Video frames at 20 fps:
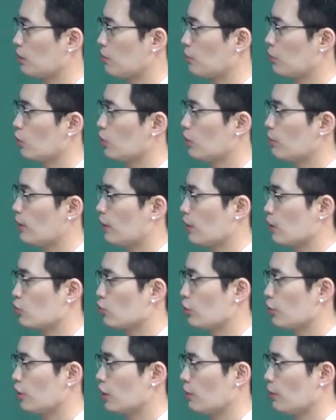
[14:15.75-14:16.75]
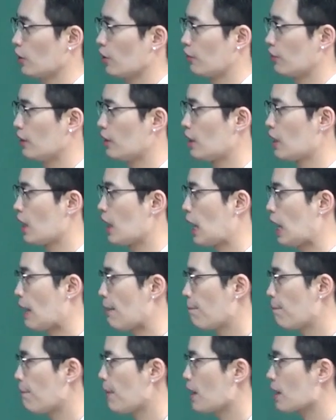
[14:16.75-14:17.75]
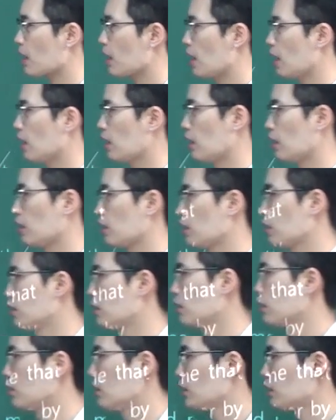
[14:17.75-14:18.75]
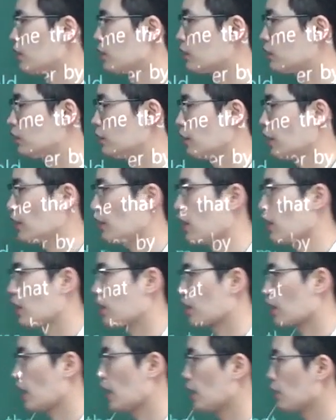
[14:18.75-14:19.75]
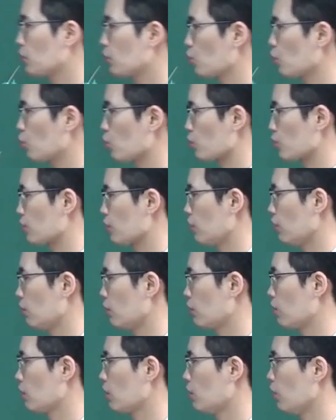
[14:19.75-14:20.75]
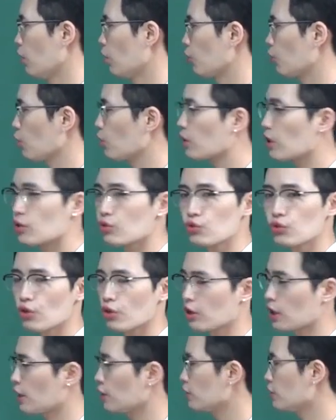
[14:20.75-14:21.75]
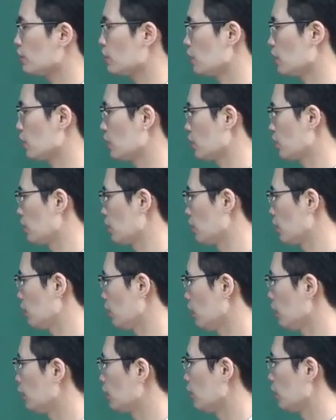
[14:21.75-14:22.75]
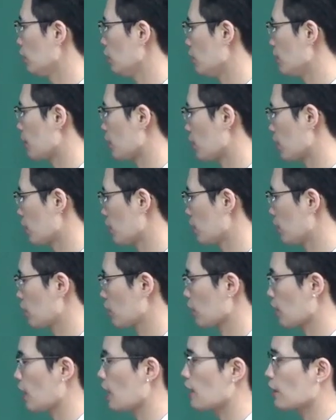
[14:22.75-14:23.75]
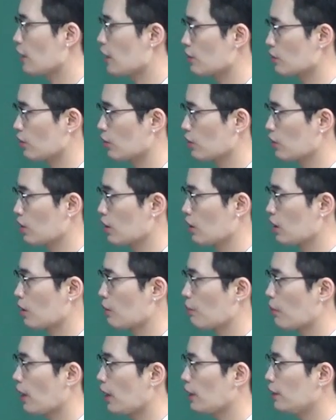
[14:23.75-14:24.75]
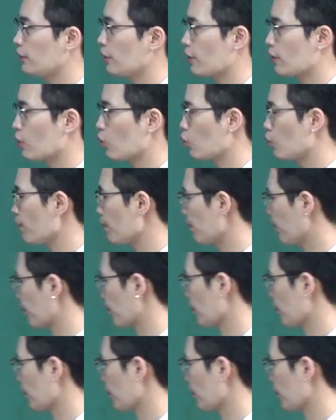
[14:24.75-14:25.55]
뭐를 말해주었냐면 아빠가 그에게 가르쳐줬어. 어떻게 수영하는지. In the river. 강에서. By their home.